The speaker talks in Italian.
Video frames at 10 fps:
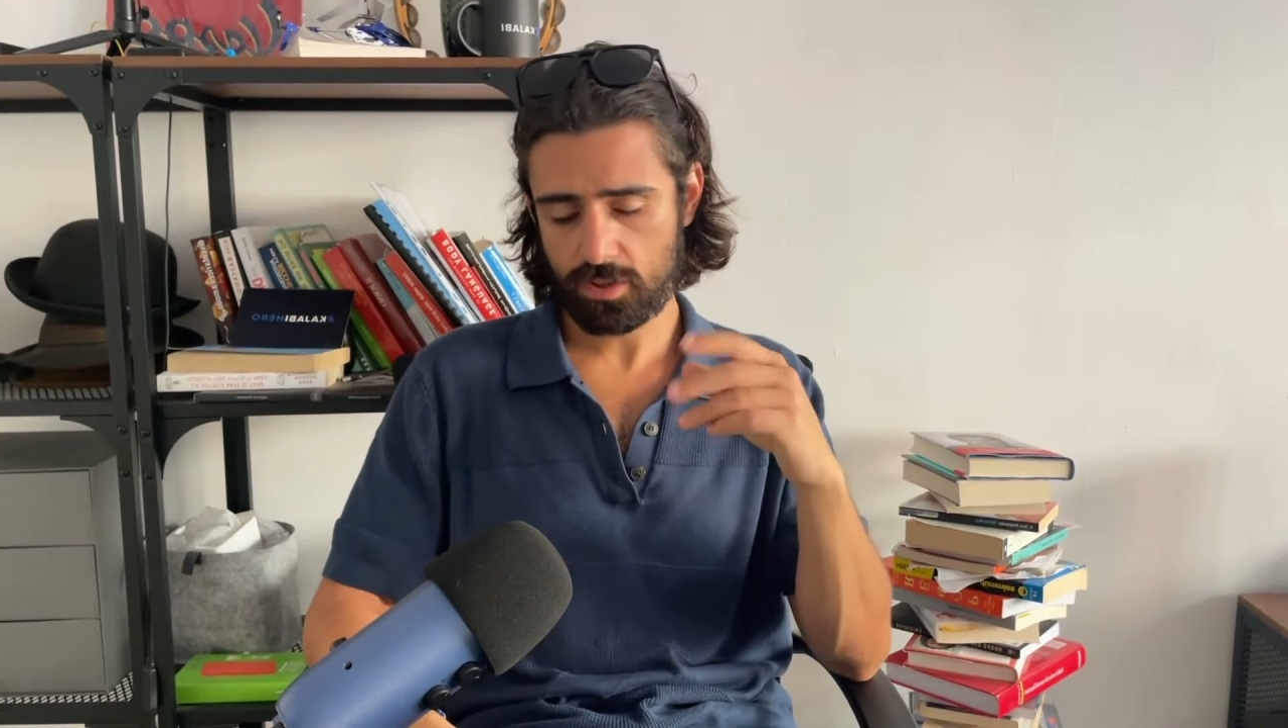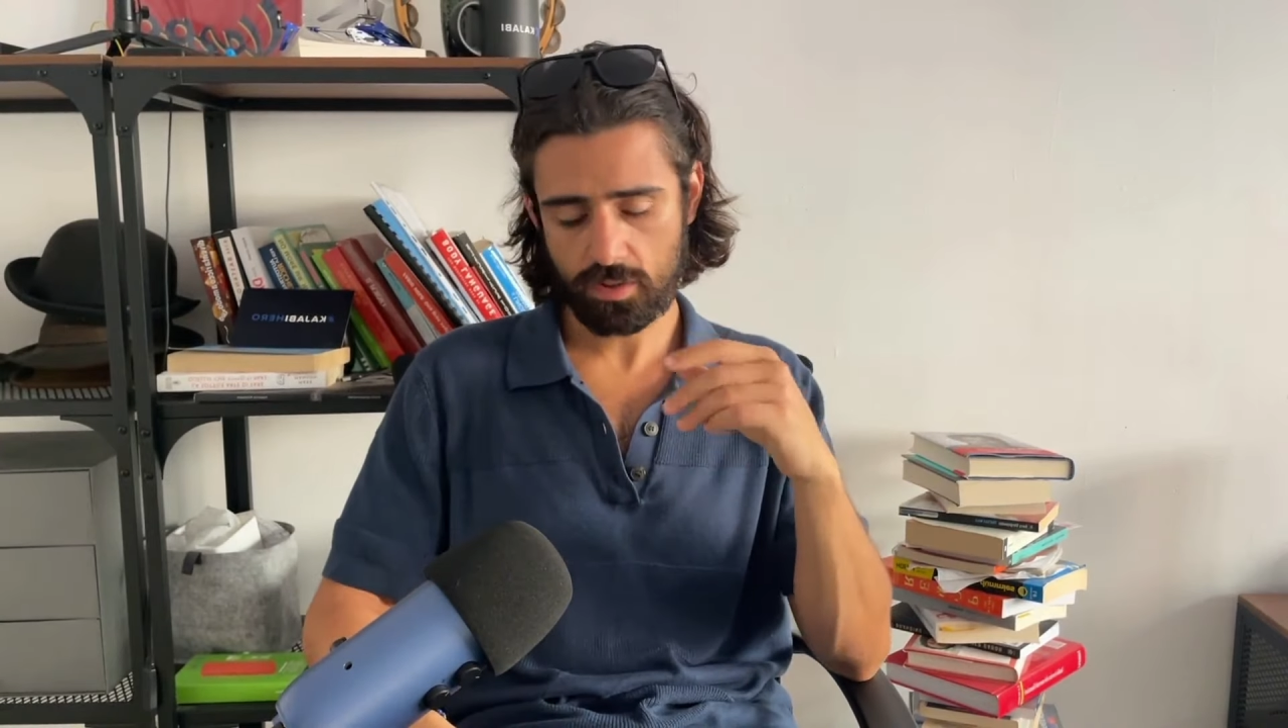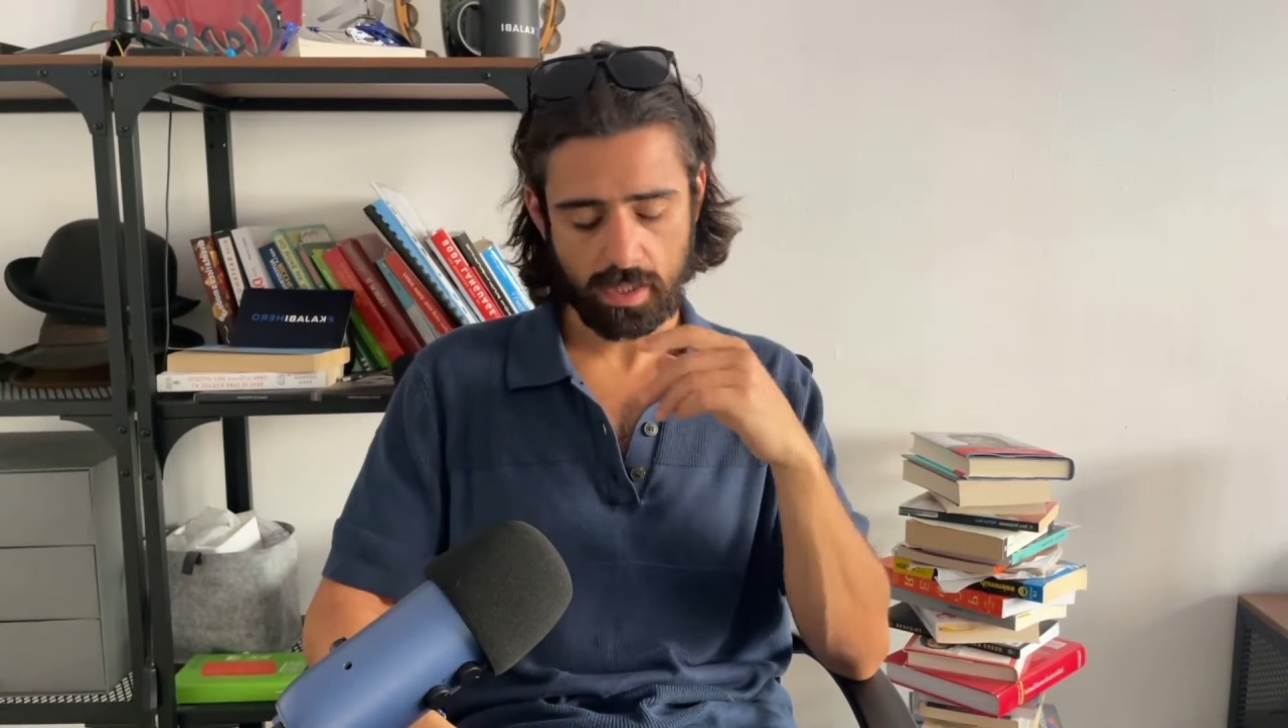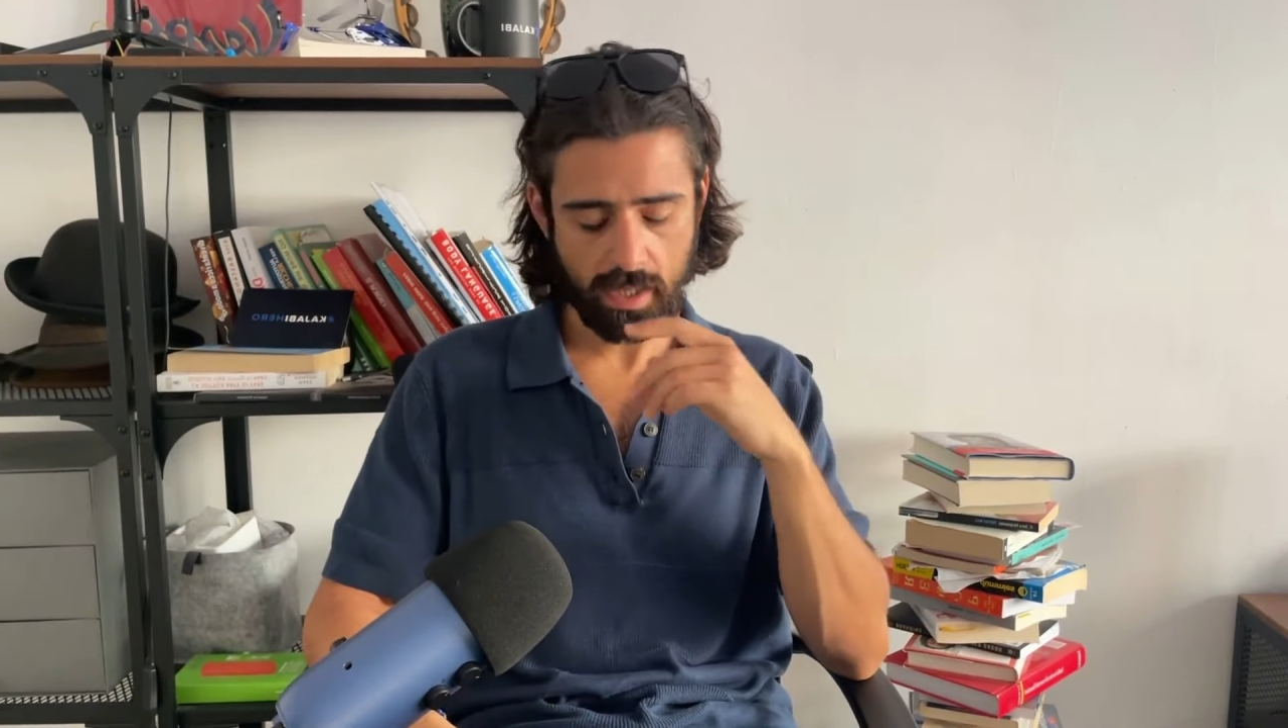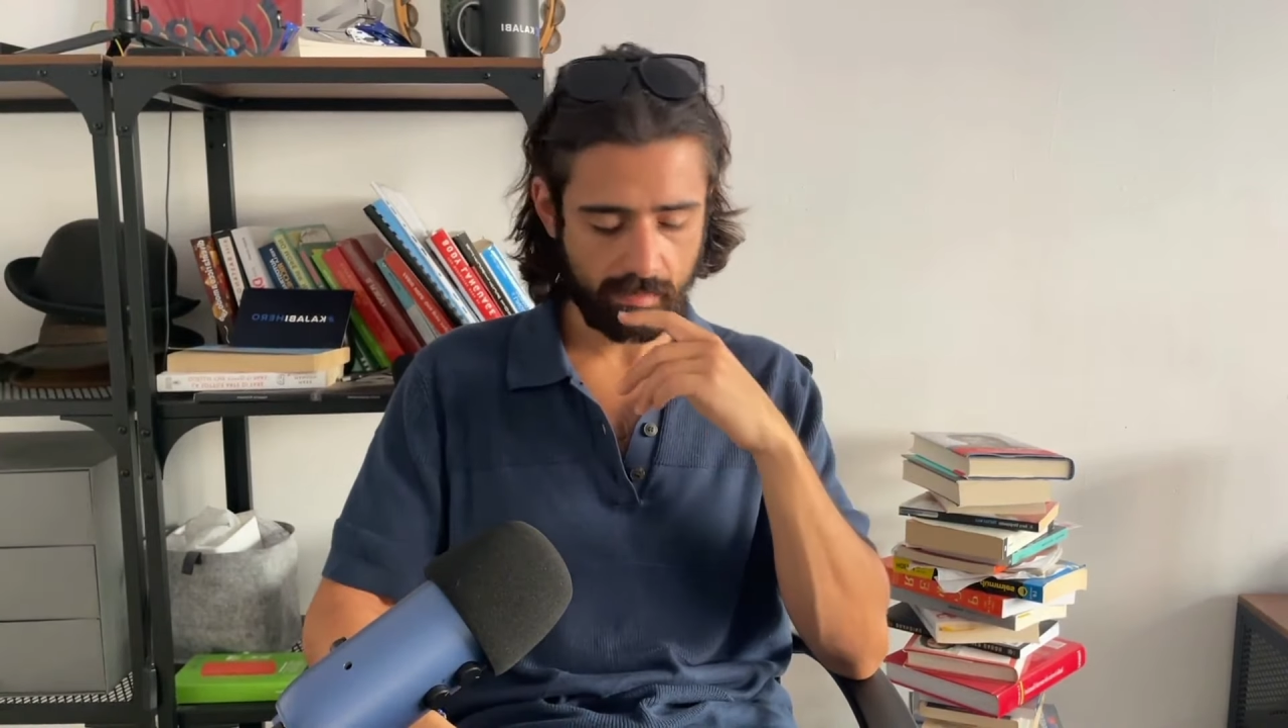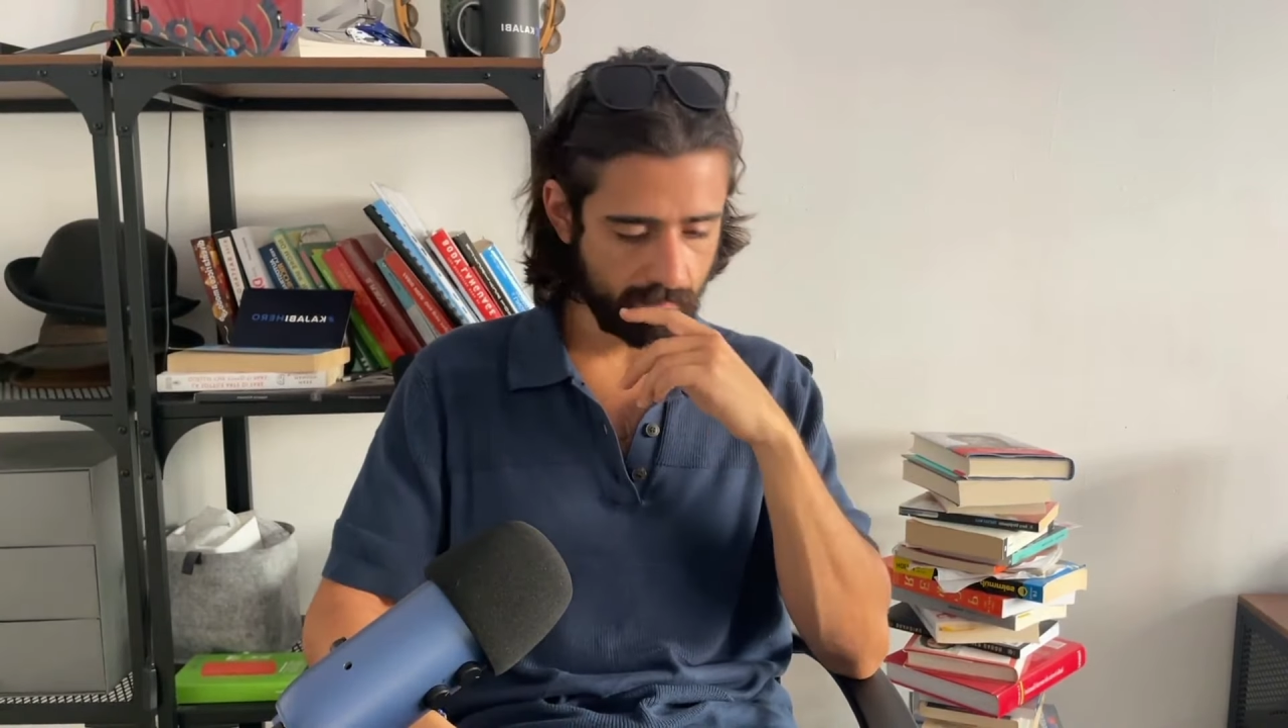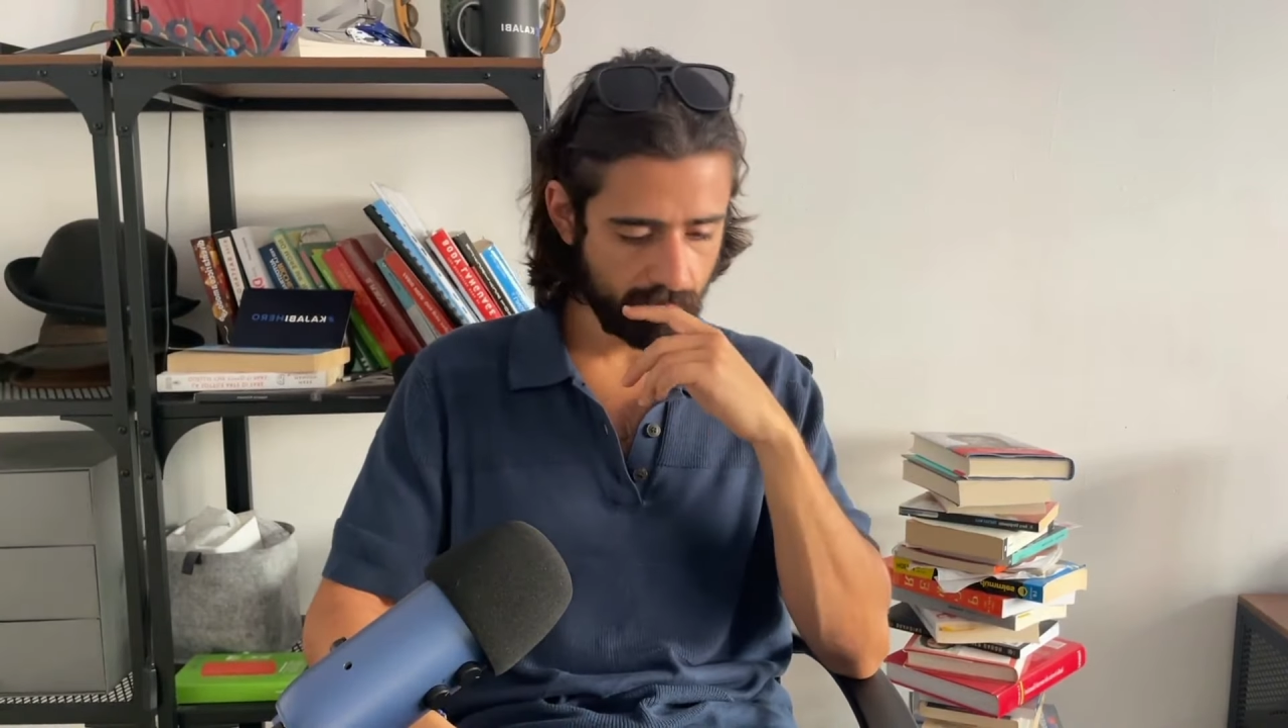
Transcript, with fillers: dice ok,